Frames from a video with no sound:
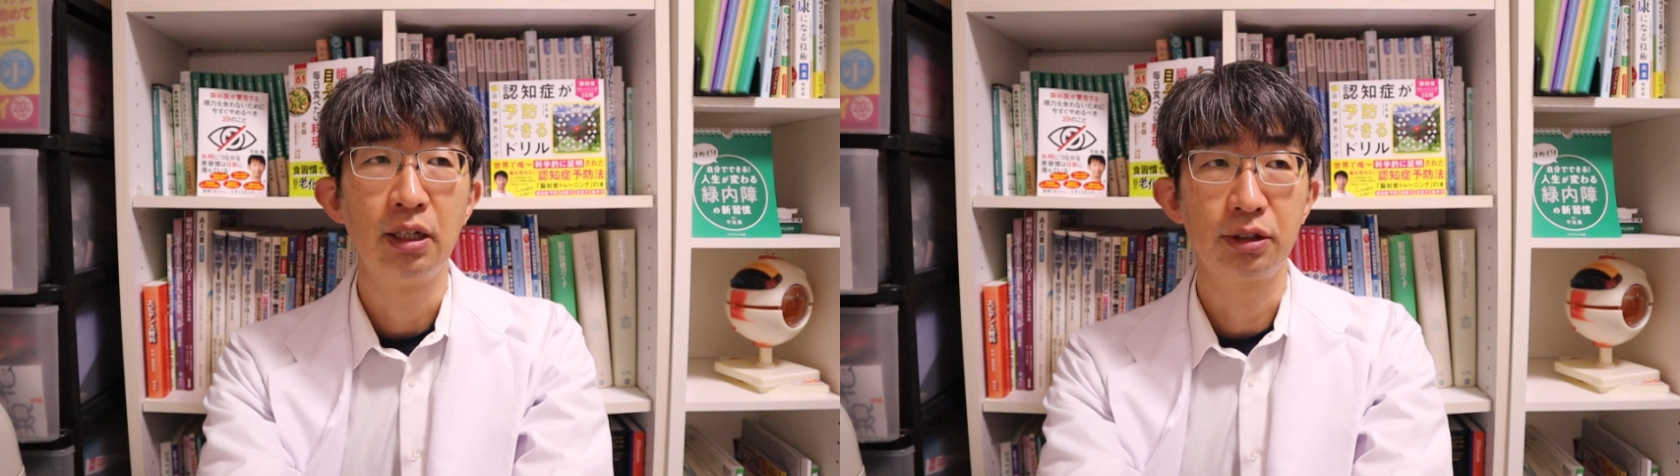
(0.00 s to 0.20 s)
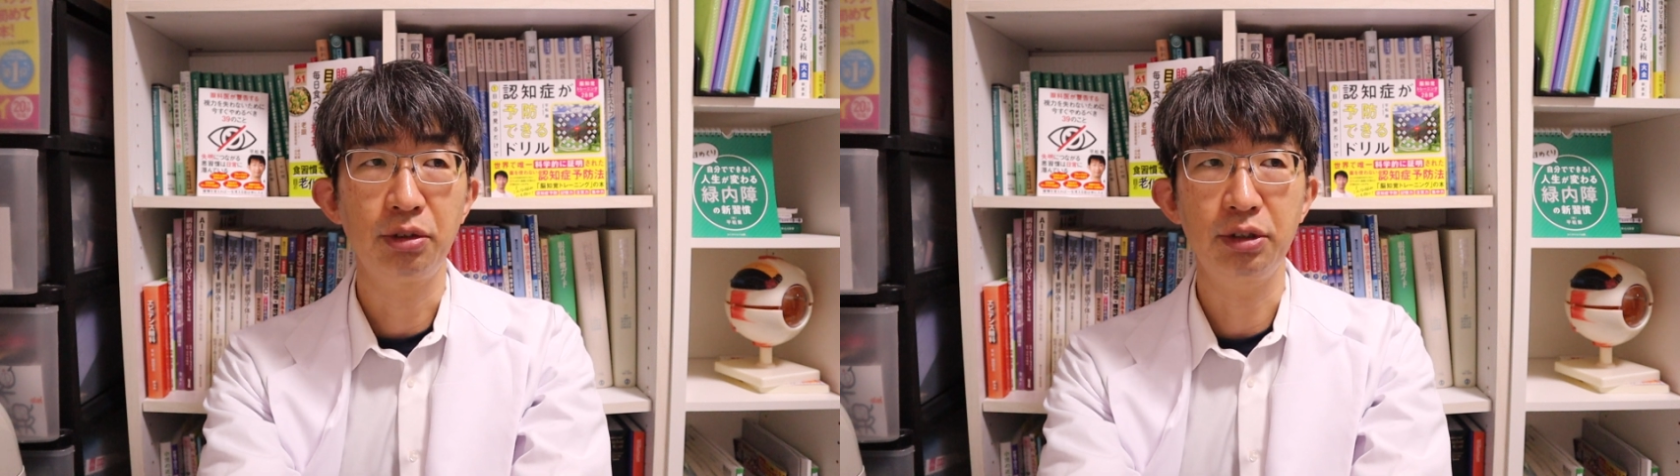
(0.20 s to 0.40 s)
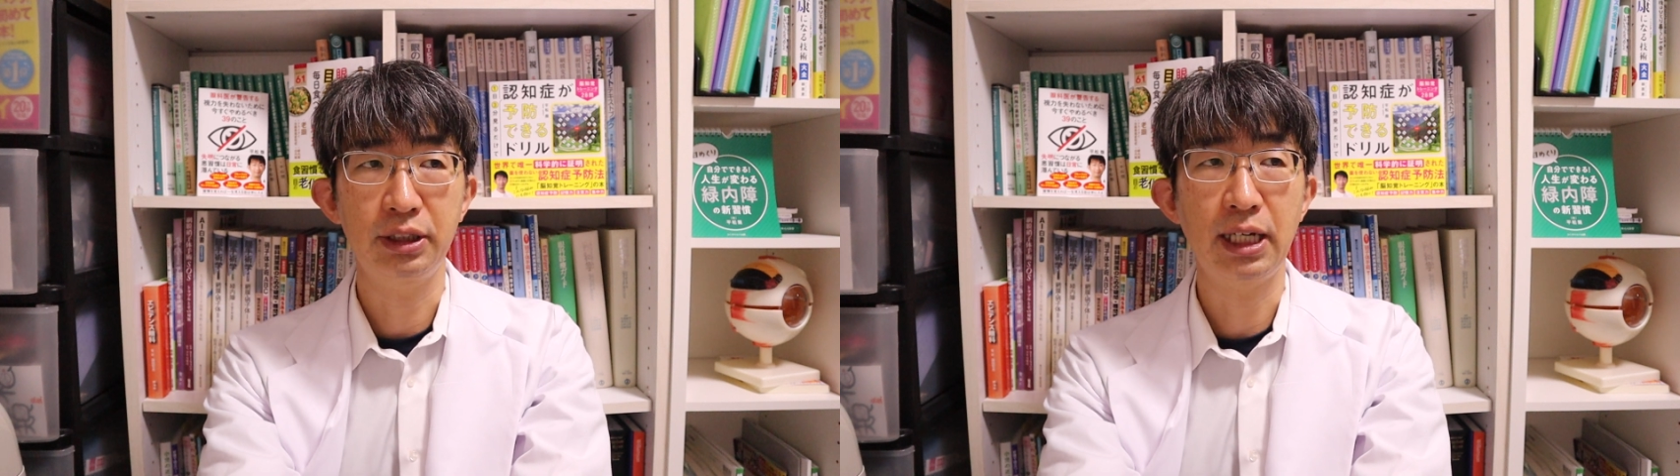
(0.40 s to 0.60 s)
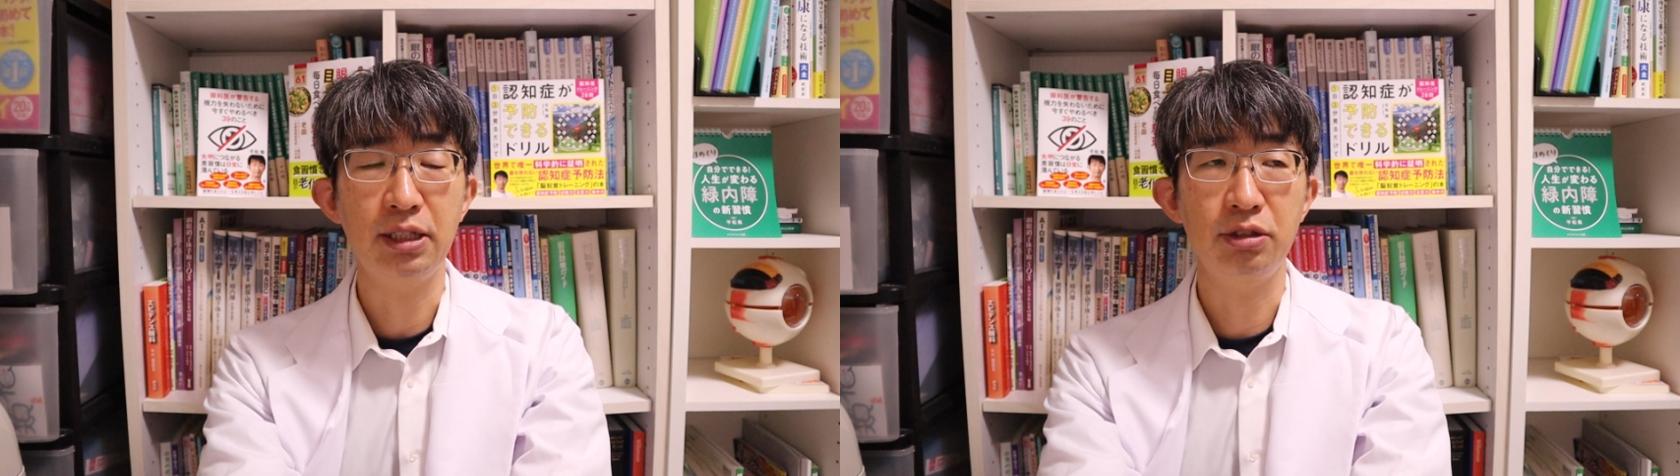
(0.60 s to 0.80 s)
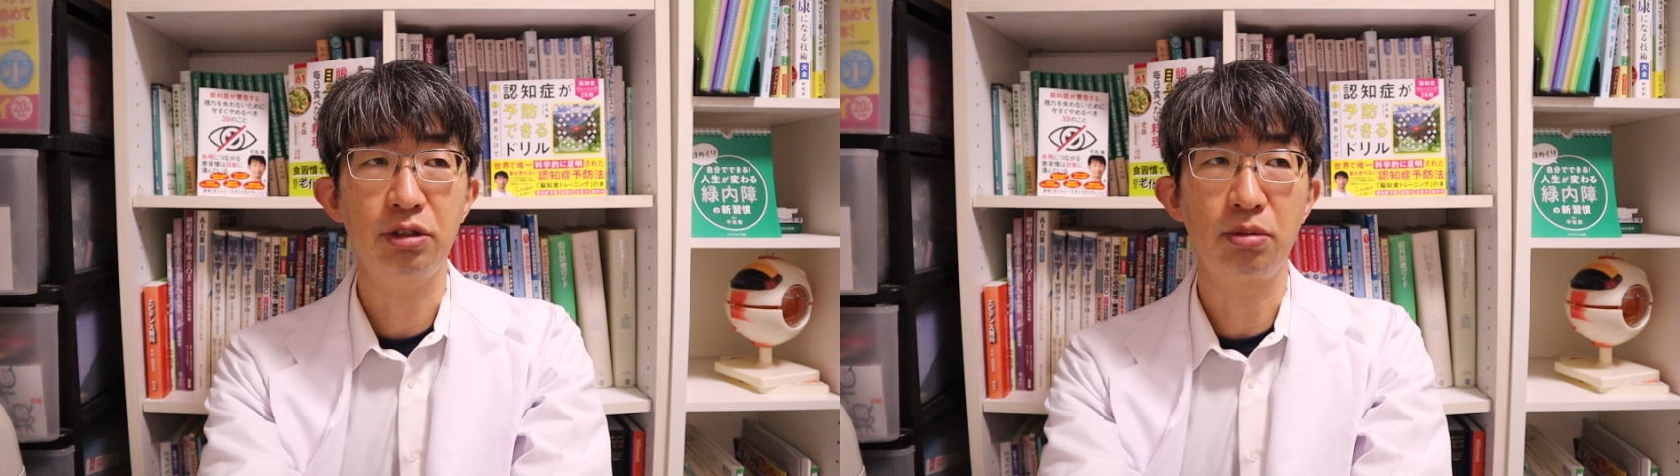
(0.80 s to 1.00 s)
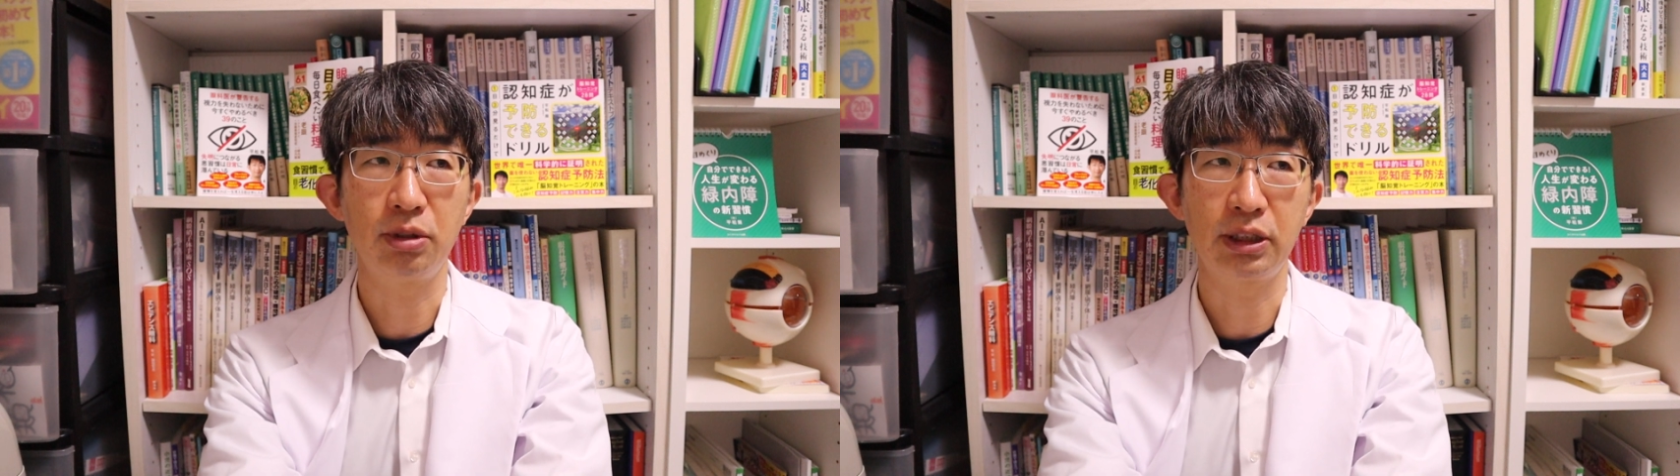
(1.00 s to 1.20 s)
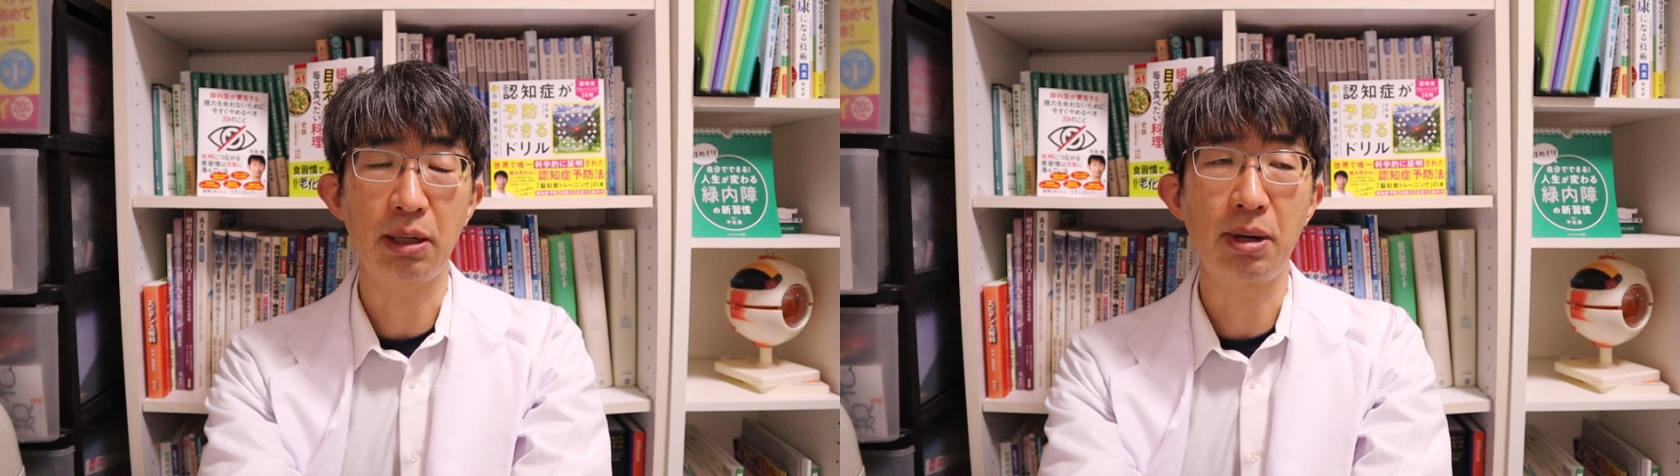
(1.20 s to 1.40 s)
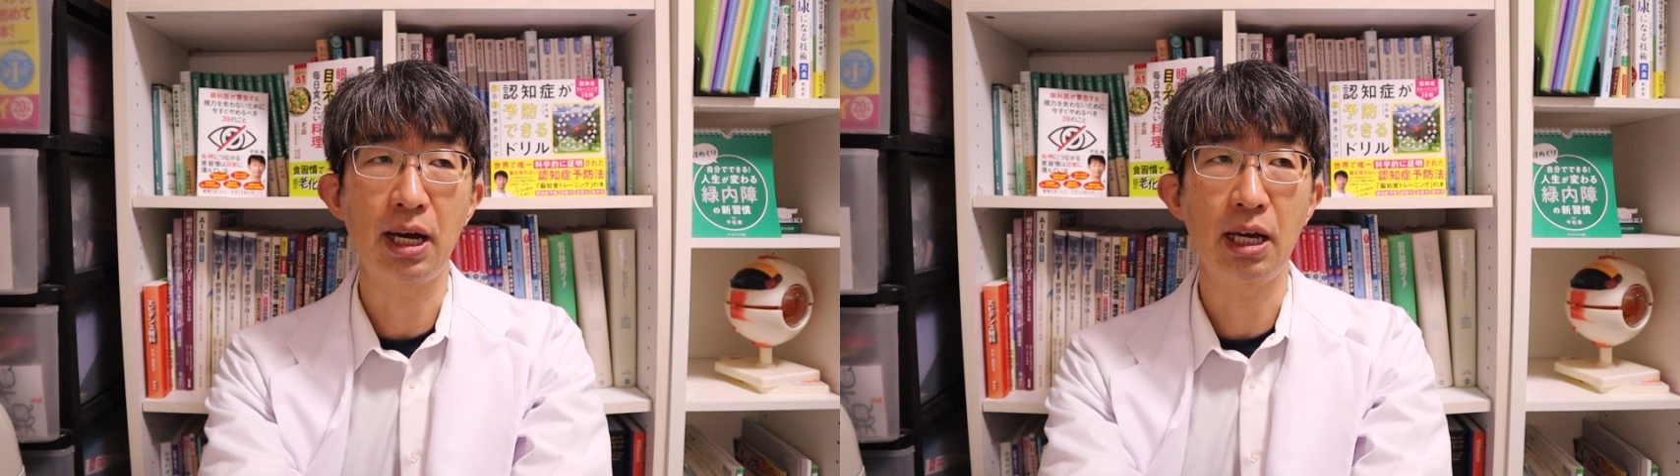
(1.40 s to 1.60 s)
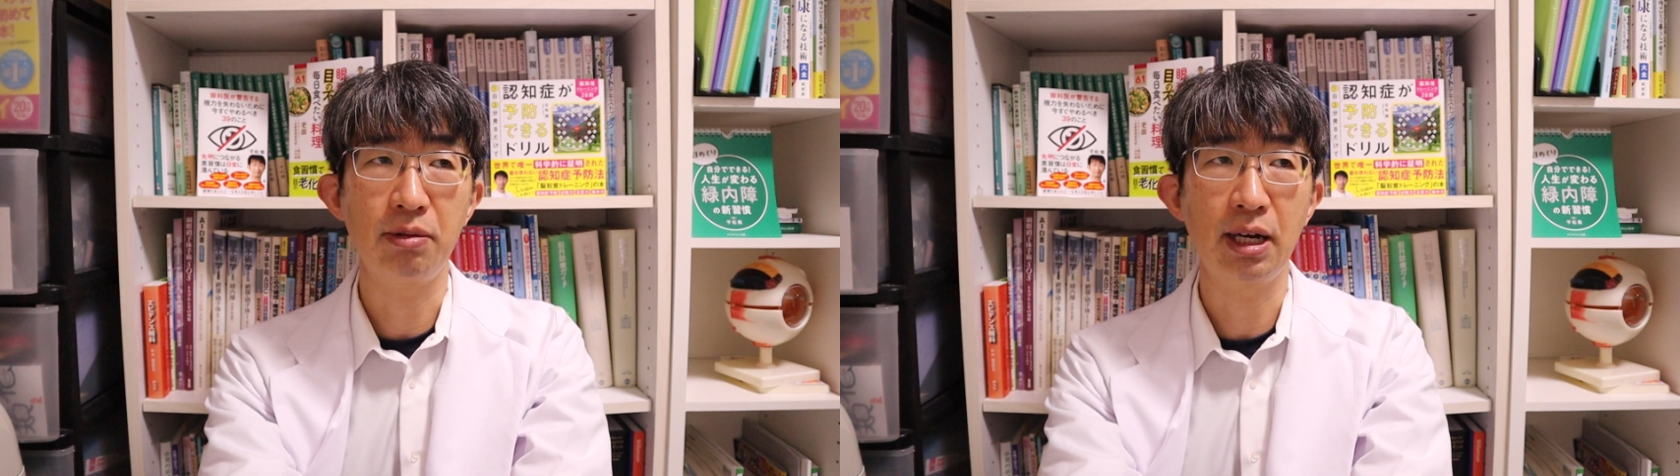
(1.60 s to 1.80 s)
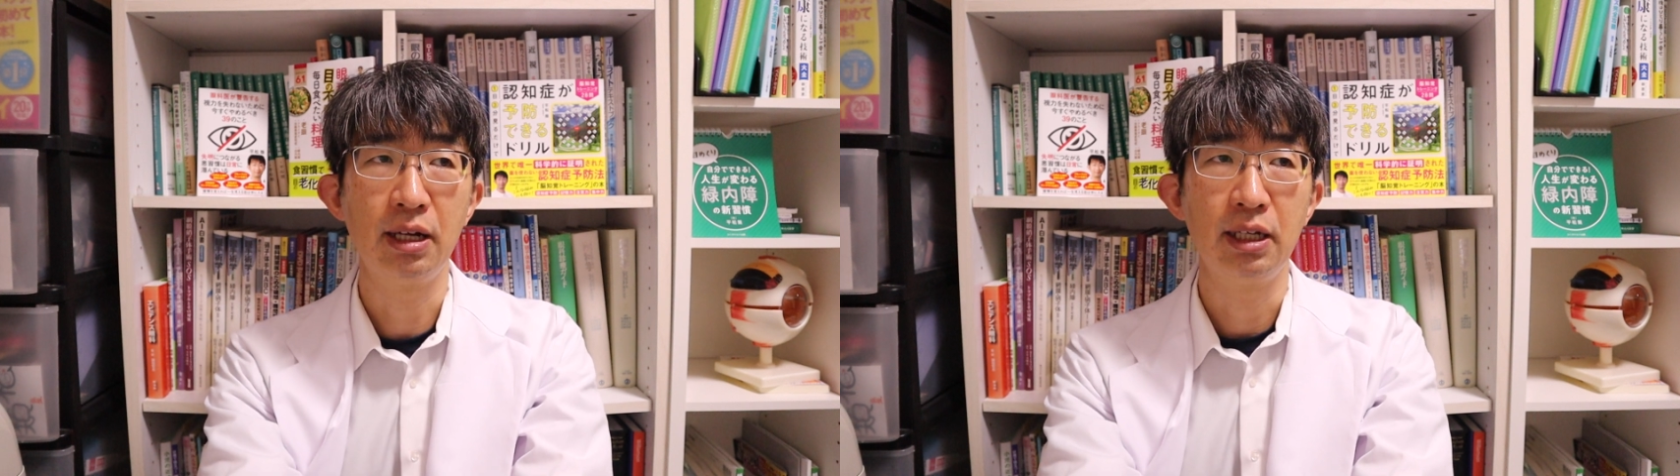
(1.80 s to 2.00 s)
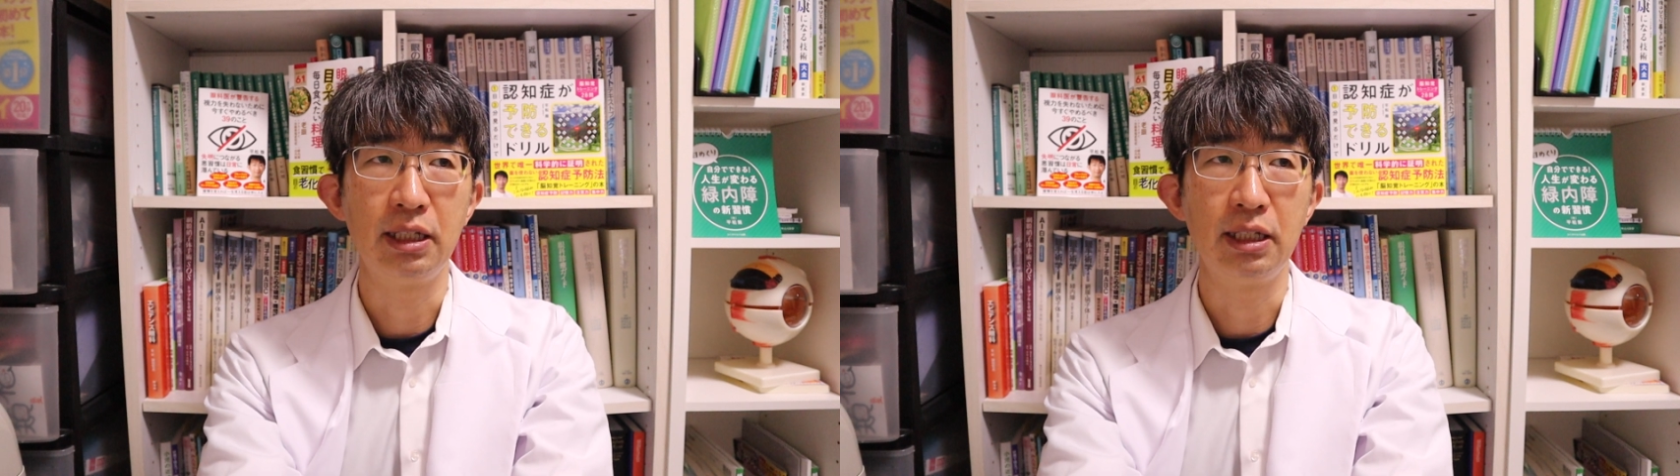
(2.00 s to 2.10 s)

消死体手術もした場合は、